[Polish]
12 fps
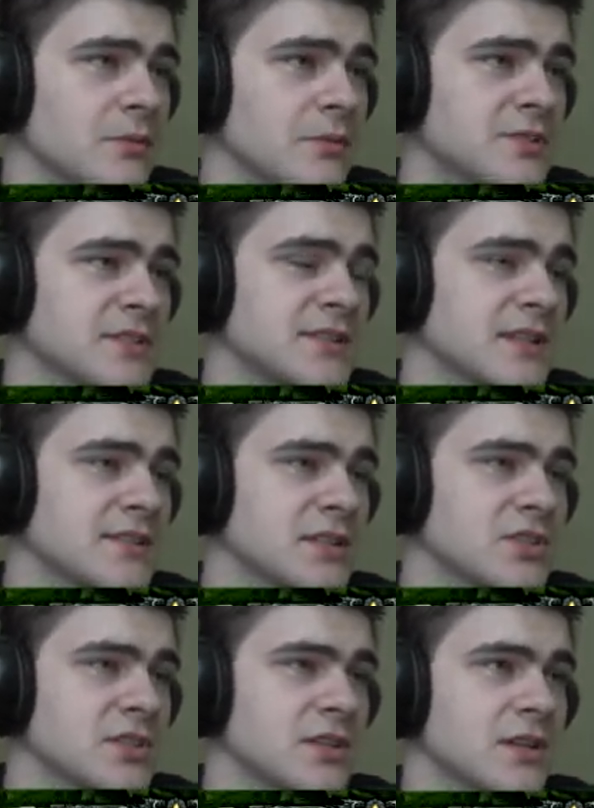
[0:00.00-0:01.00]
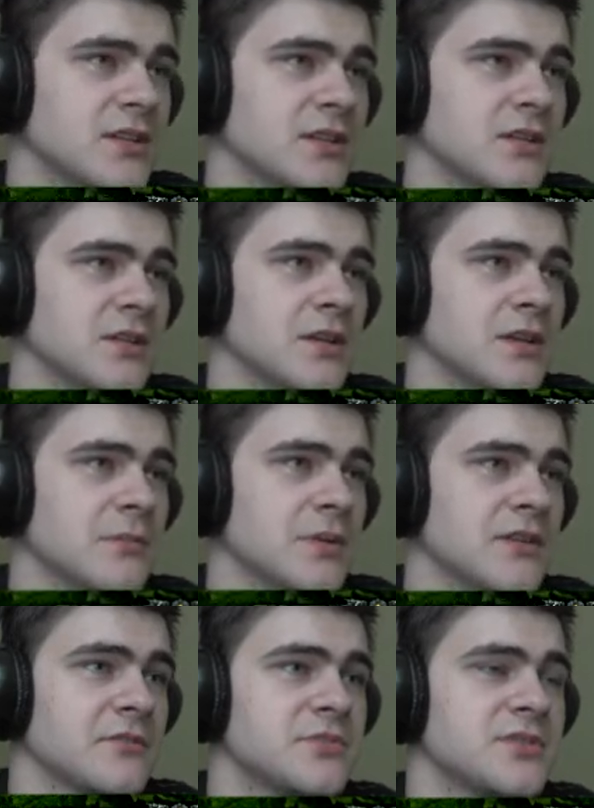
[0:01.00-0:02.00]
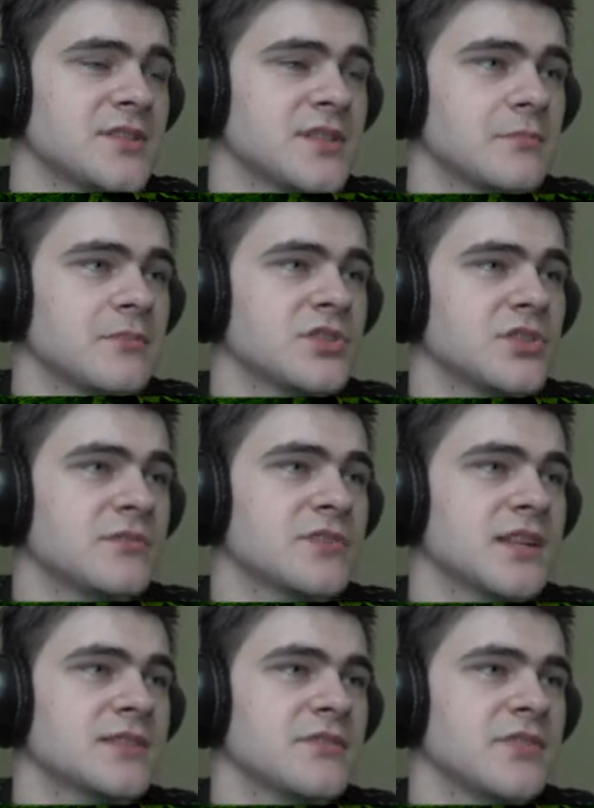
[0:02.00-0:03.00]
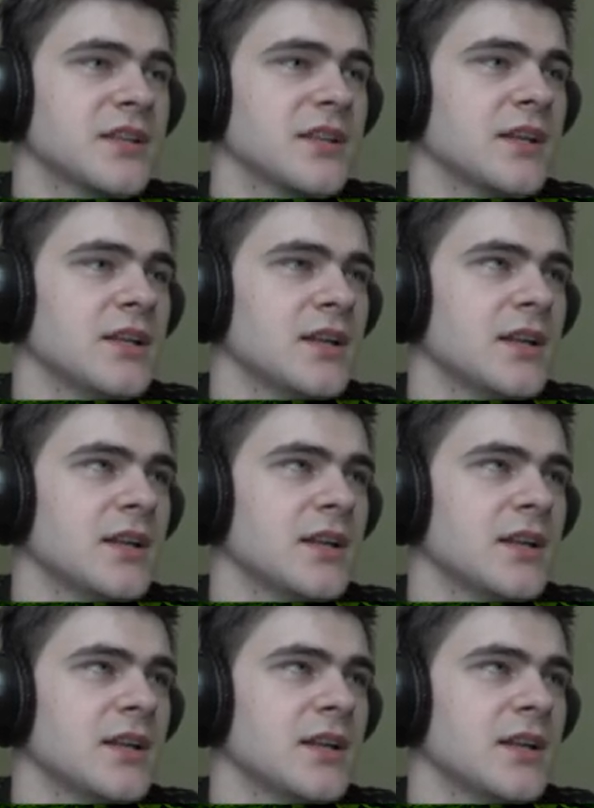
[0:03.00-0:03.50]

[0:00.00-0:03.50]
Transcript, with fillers: poprzez naznaczenie i prawym przyciskiem myszy wskazywanie.